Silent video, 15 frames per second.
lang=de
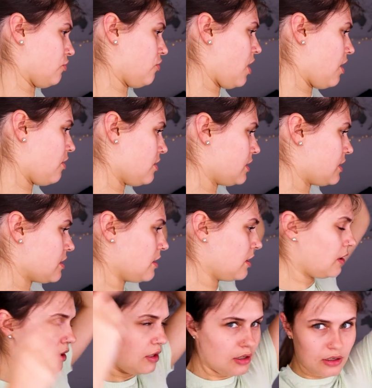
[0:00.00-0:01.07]
so aus.
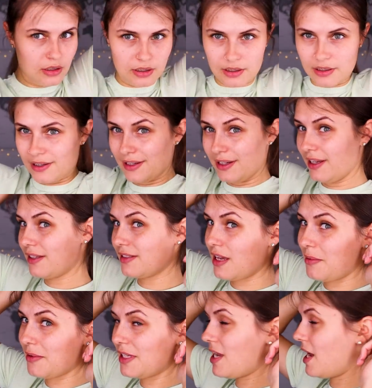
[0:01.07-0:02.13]
Links habe ich